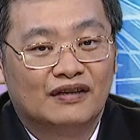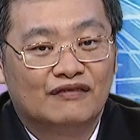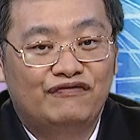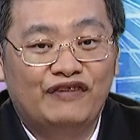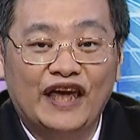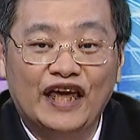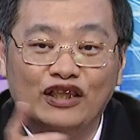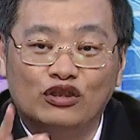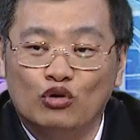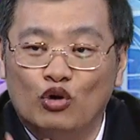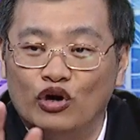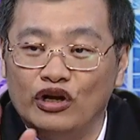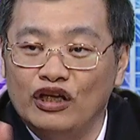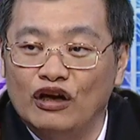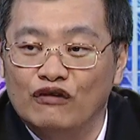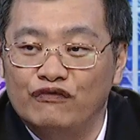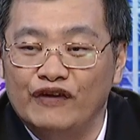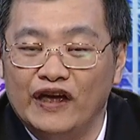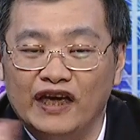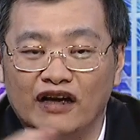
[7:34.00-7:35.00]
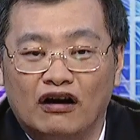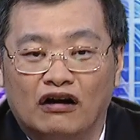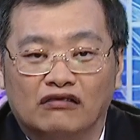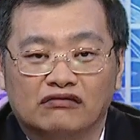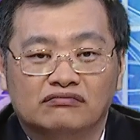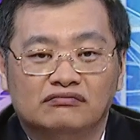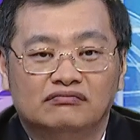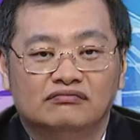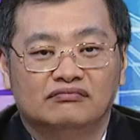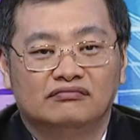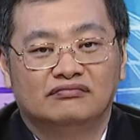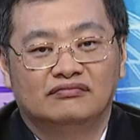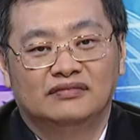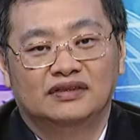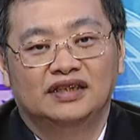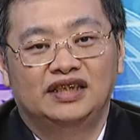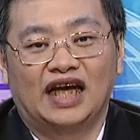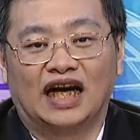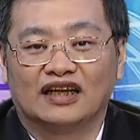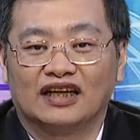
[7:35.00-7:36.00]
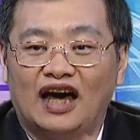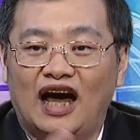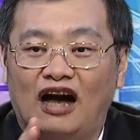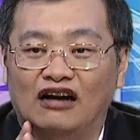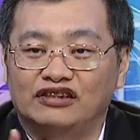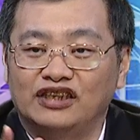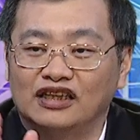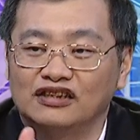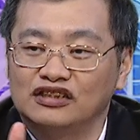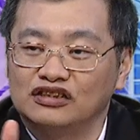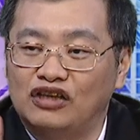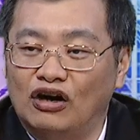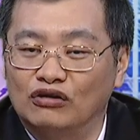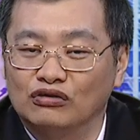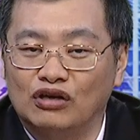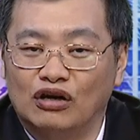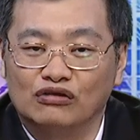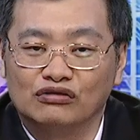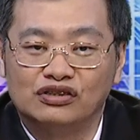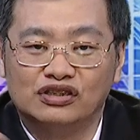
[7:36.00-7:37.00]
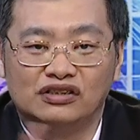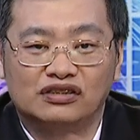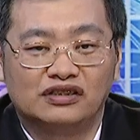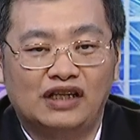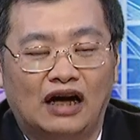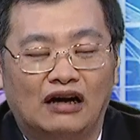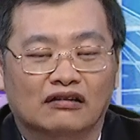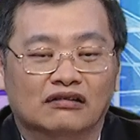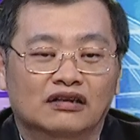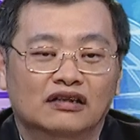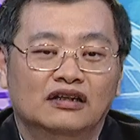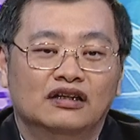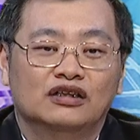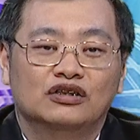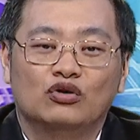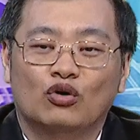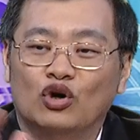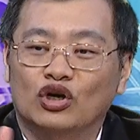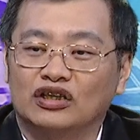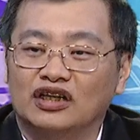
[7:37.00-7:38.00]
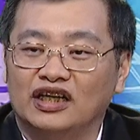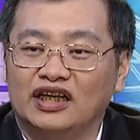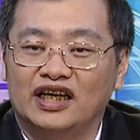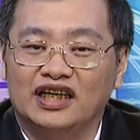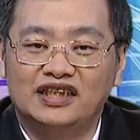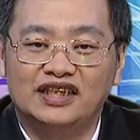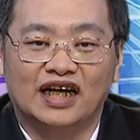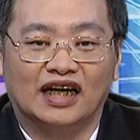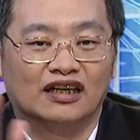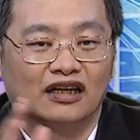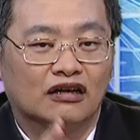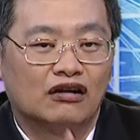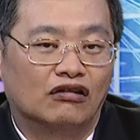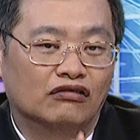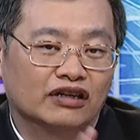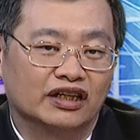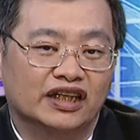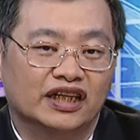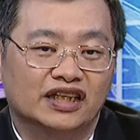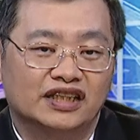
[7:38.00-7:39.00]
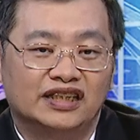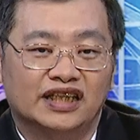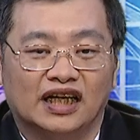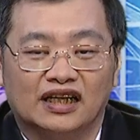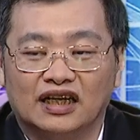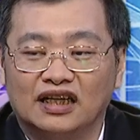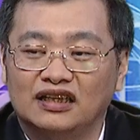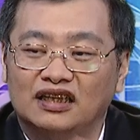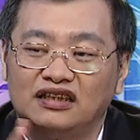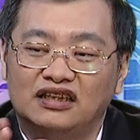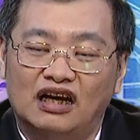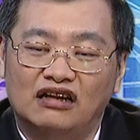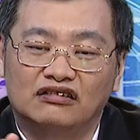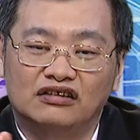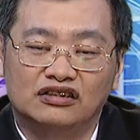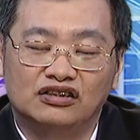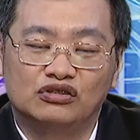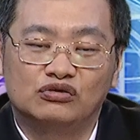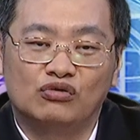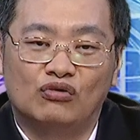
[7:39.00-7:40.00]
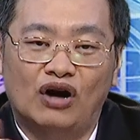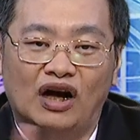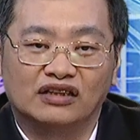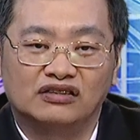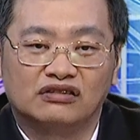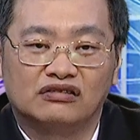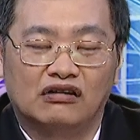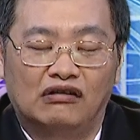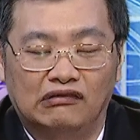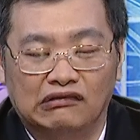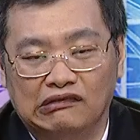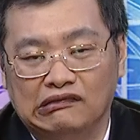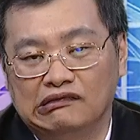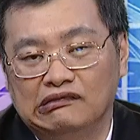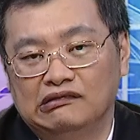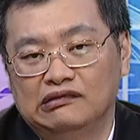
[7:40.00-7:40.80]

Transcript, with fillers: 非多又非空，讲的好像是头头是道，多的也讲了，空的也讲了，那到底是多还是空？